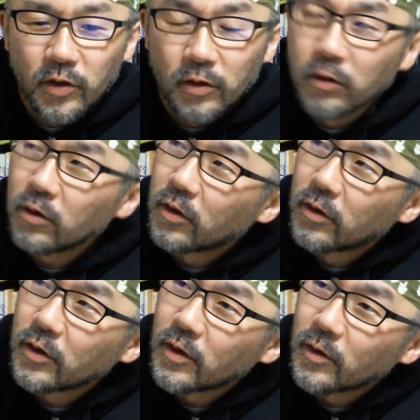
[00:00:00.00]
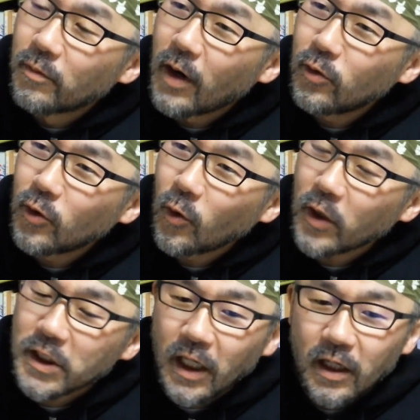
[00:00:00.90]
んマウンドっか
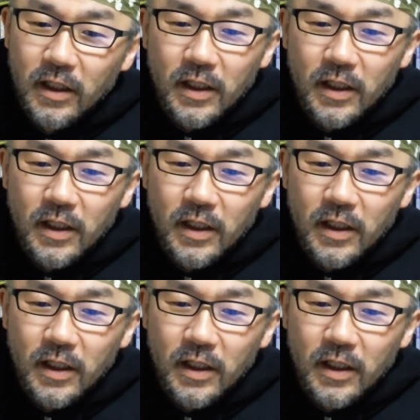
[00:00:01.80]
しいな。